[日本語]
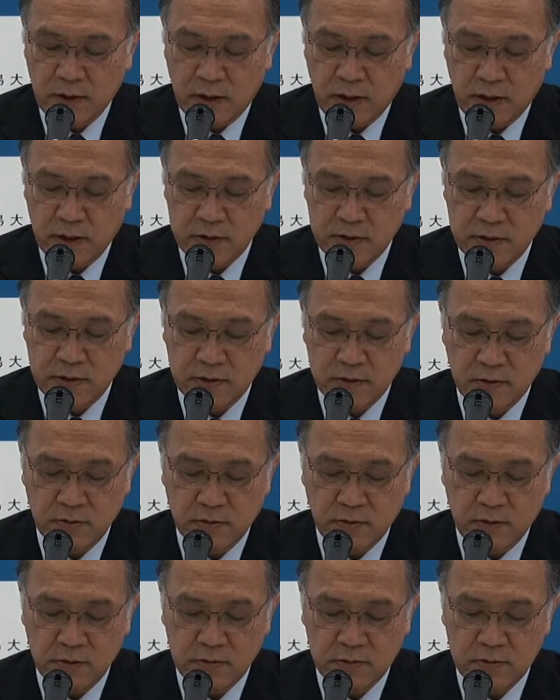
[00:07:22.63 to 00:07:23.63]
80を
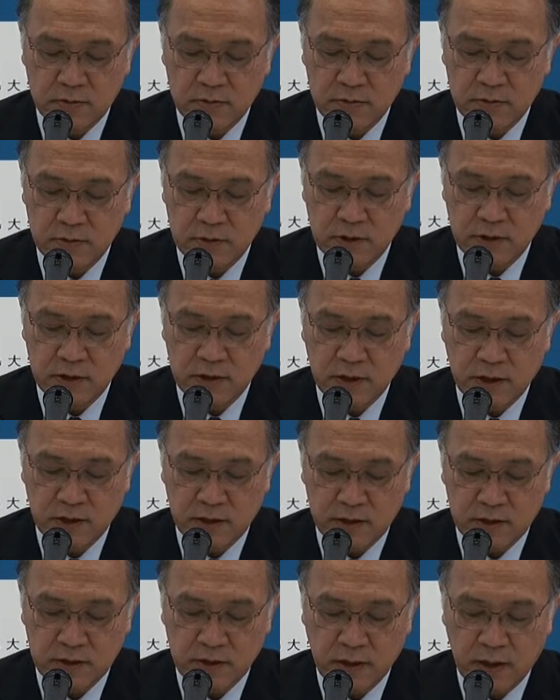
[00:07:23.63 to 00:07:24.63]
超える記事が
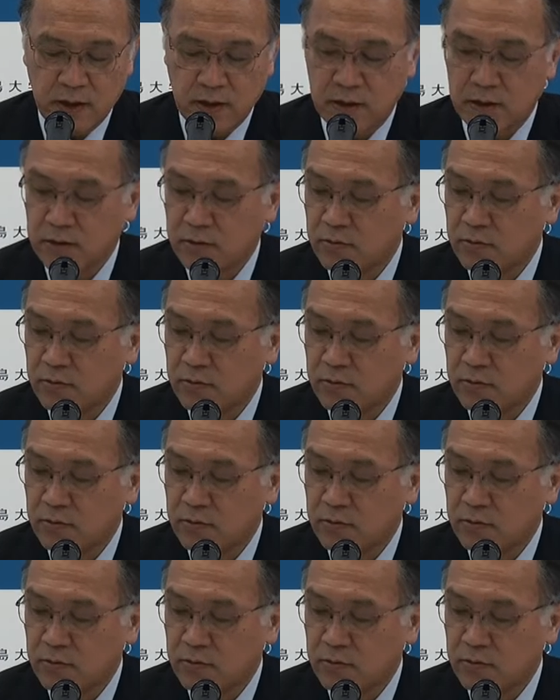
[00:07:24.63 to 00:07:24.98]
ですね